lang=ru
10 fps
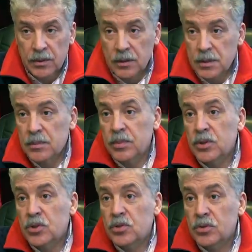Если бы
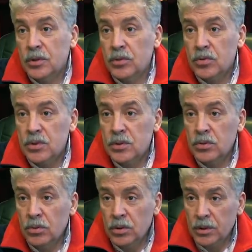еще и курс
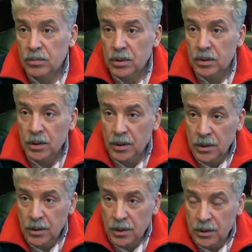доллара был –
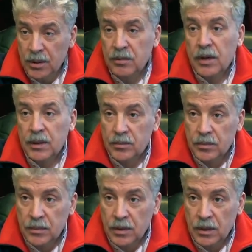
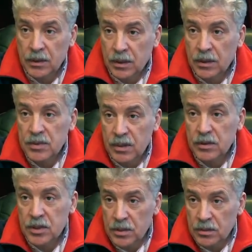адекватным, а не таким
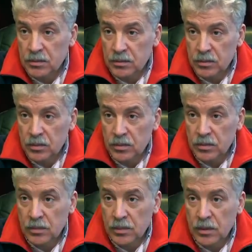завышенным. А вы
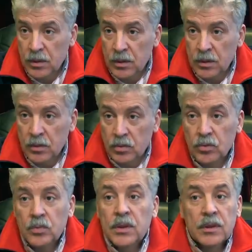зависите от него как-то?
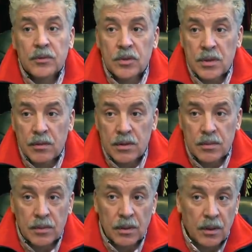Ну, мы от него не
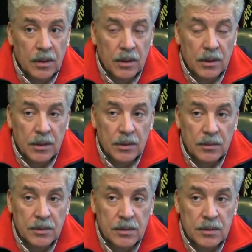зависим. Я
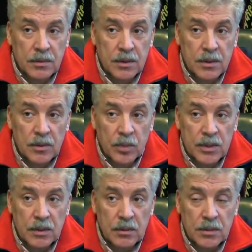когда-то своей целью
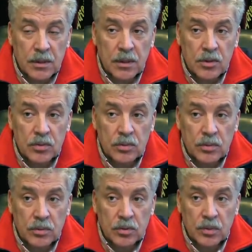поставил задачу,
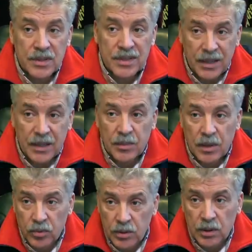чтобы среднем
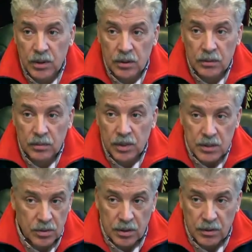работники
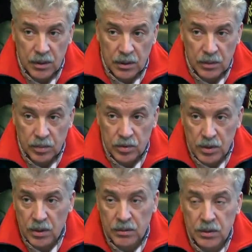без руководителей
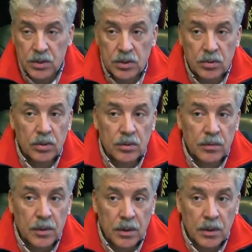получали 2000
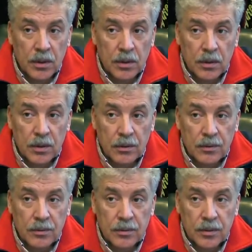долларов а,
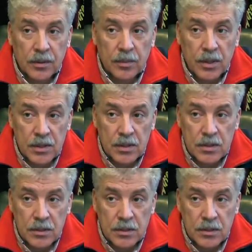в месяц.